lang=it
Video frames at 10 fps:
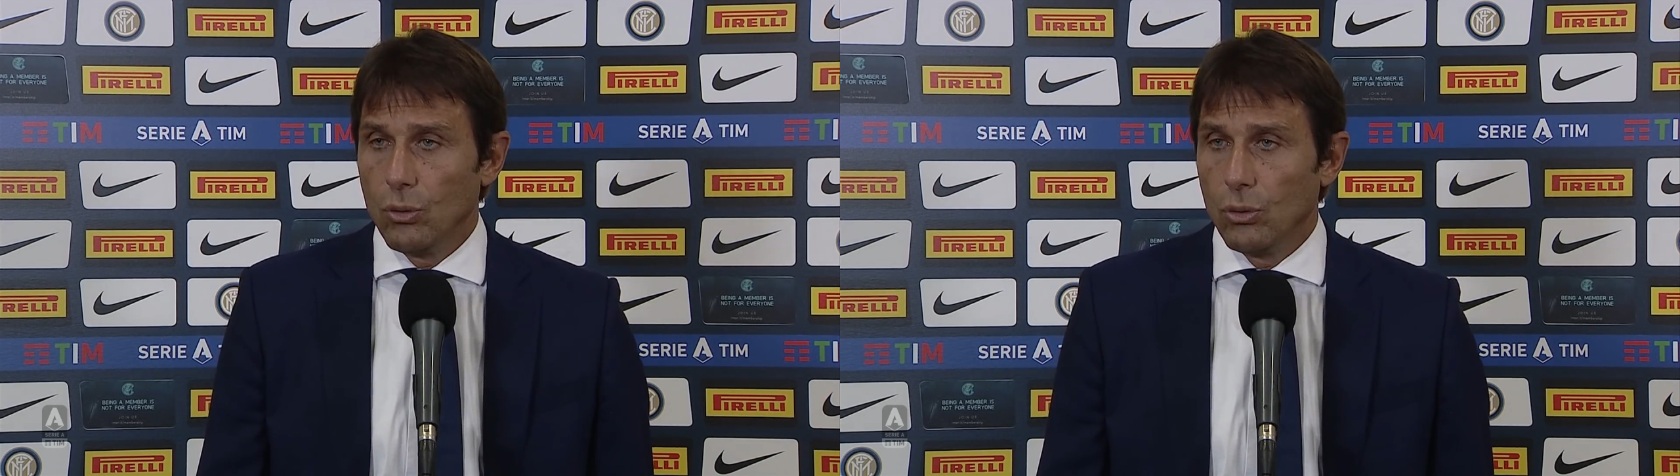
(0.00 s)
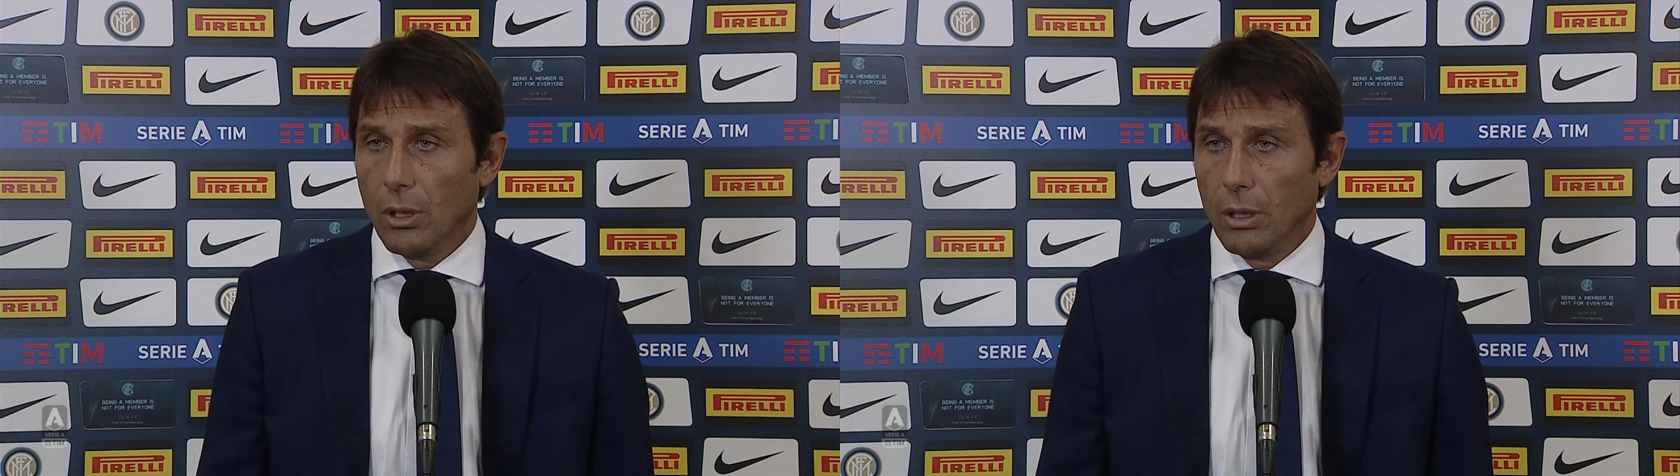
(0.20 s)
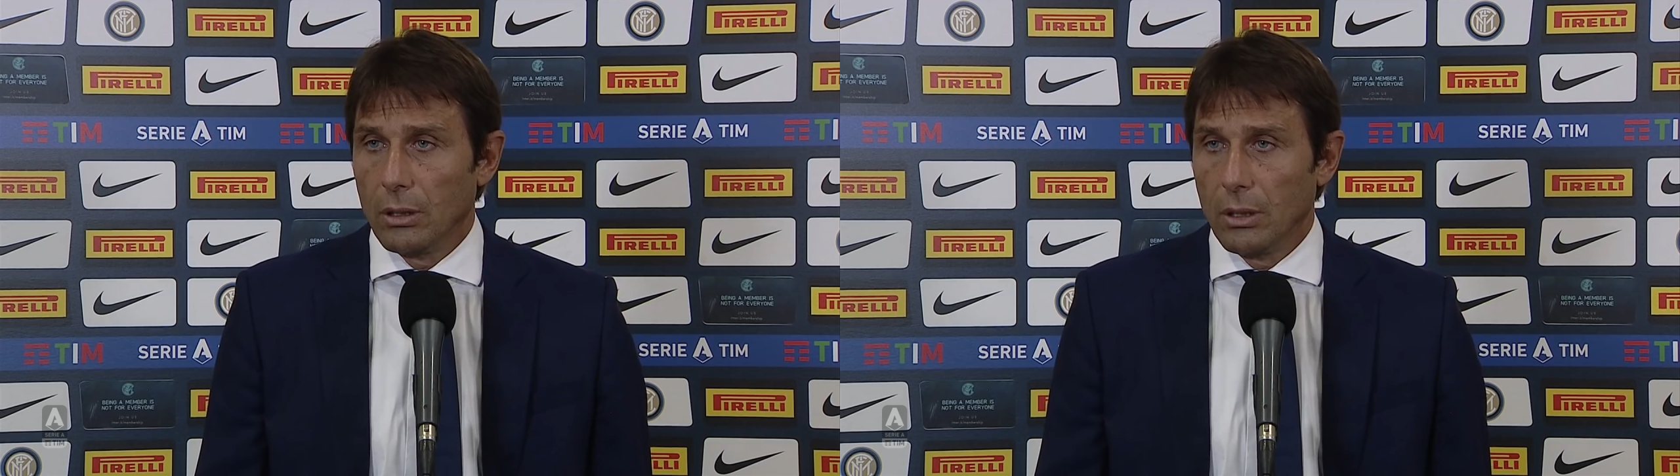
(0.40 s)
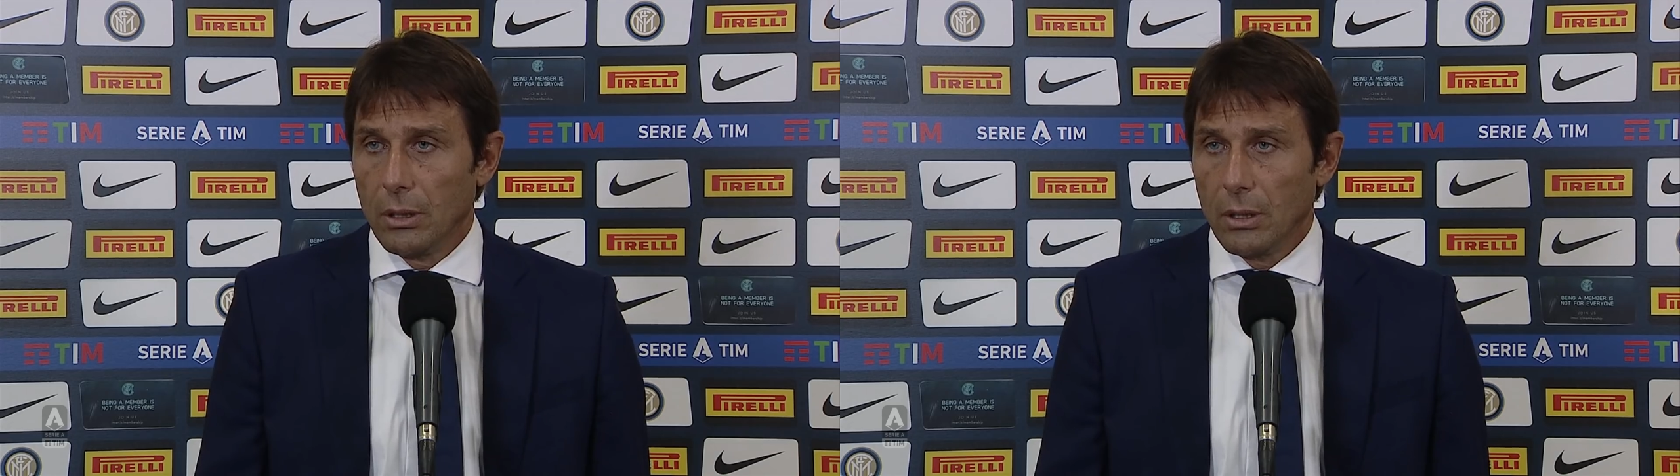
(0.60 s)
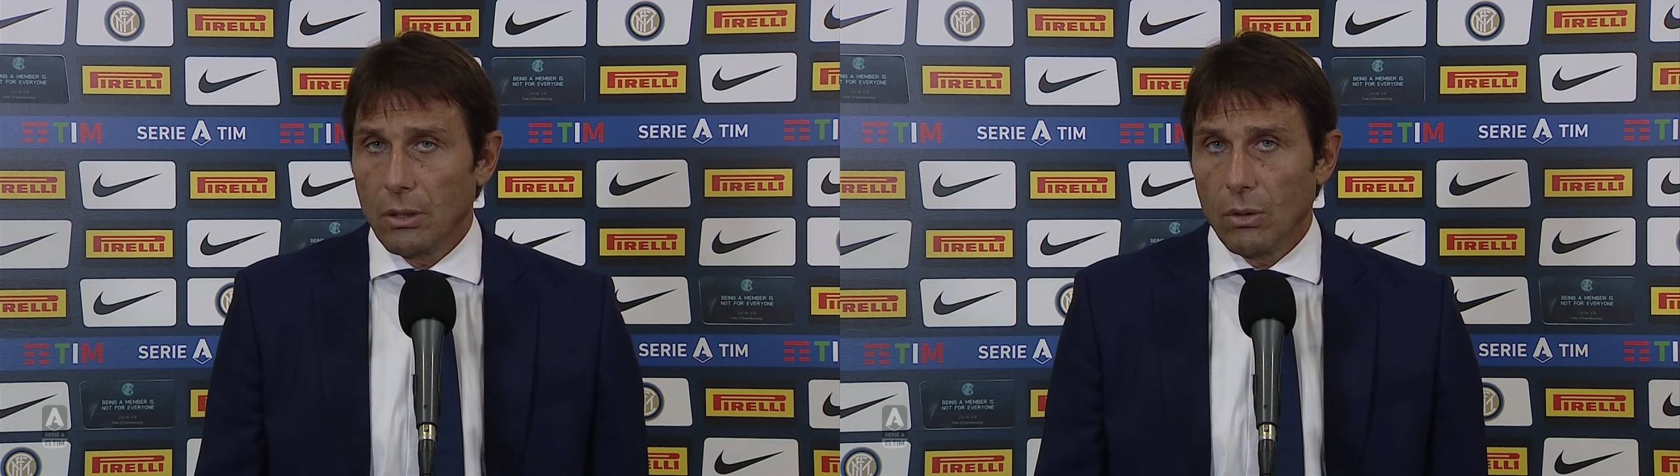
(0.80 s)
uno,
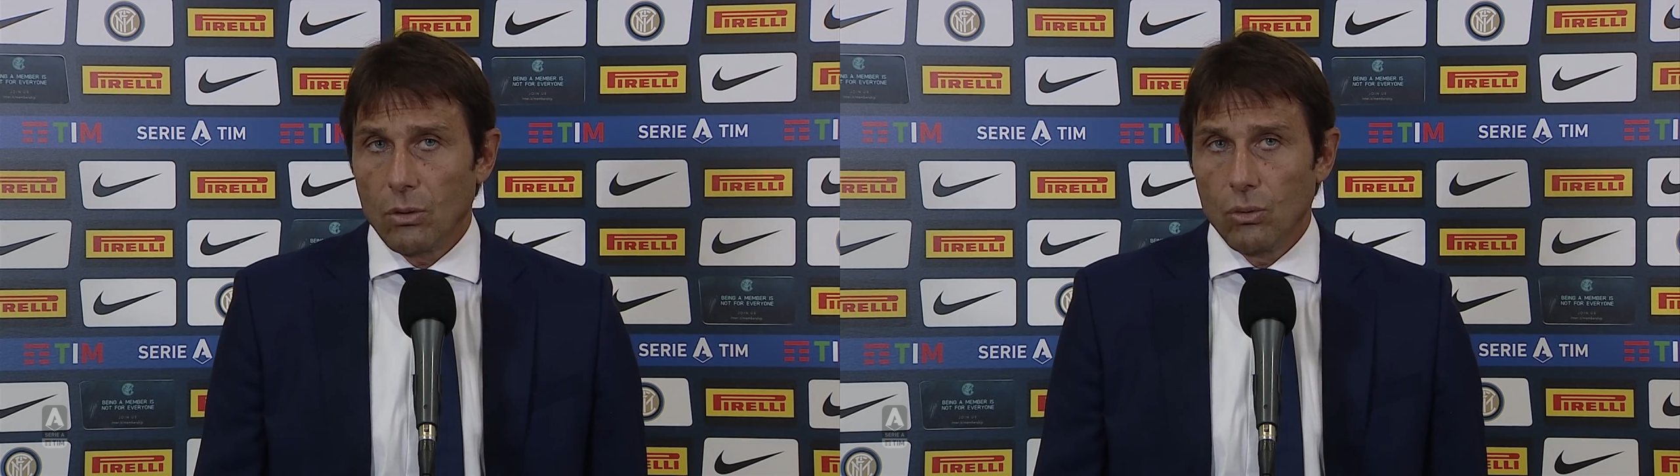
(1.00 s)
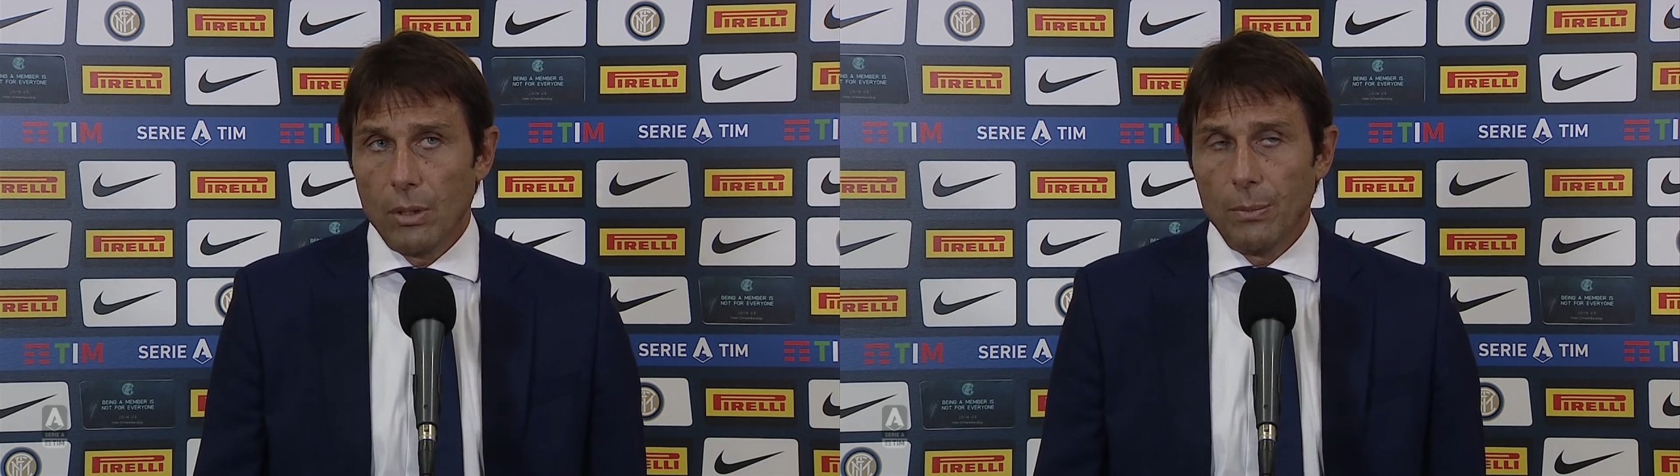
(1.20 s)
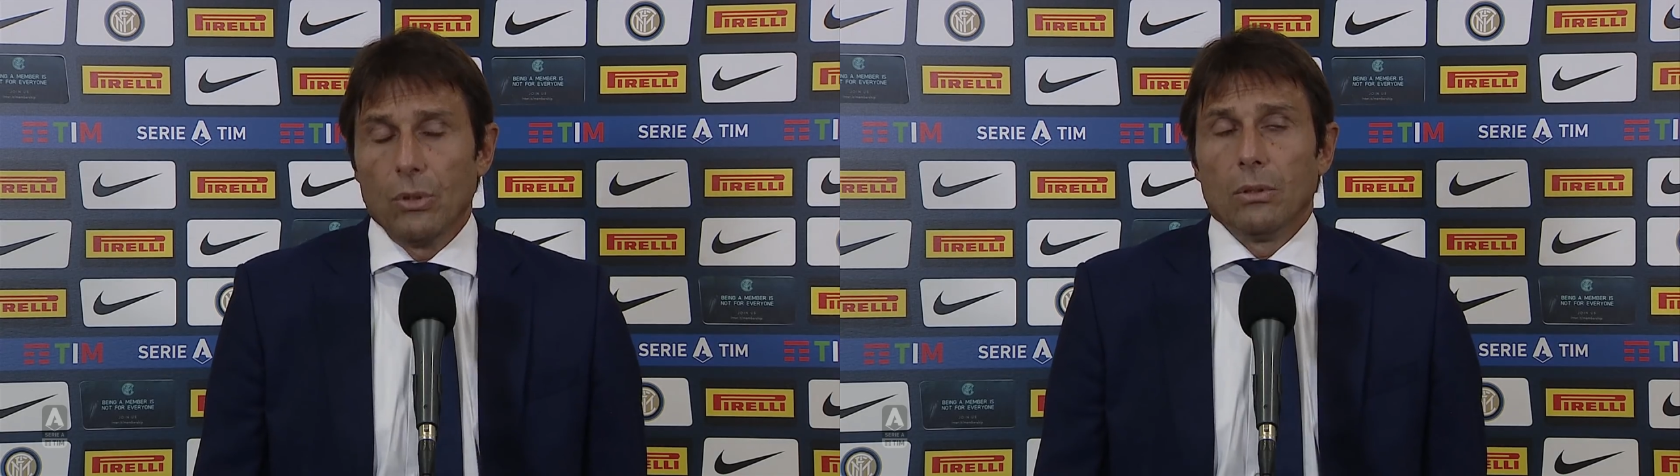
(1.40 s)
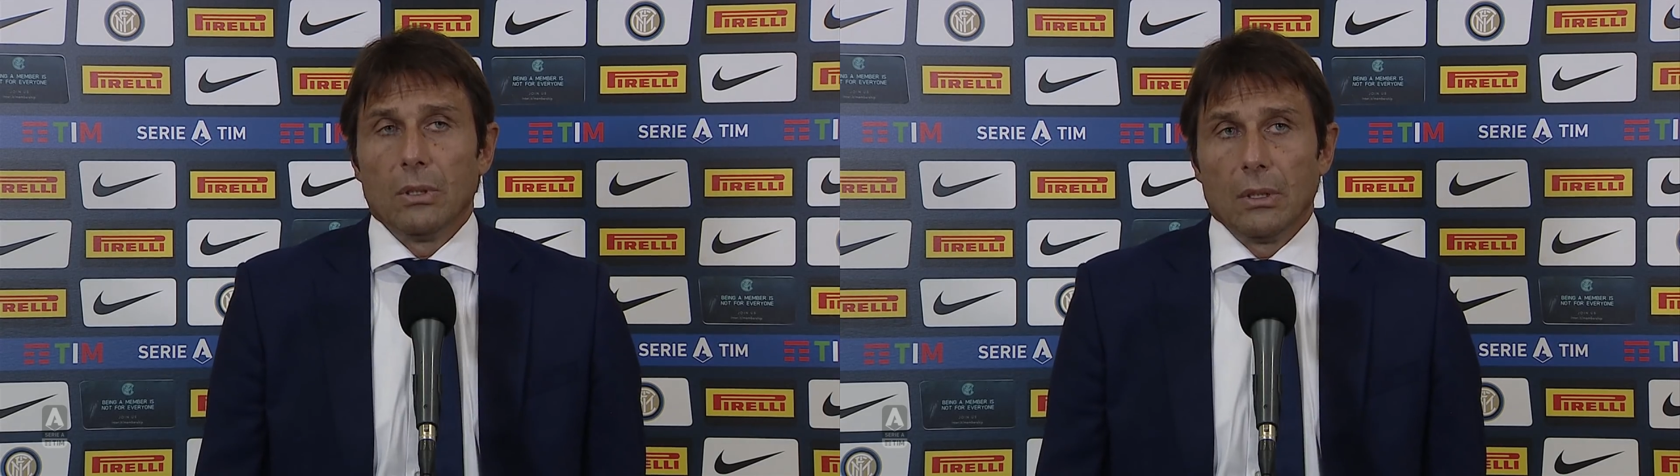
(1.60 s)
qualcuno in più.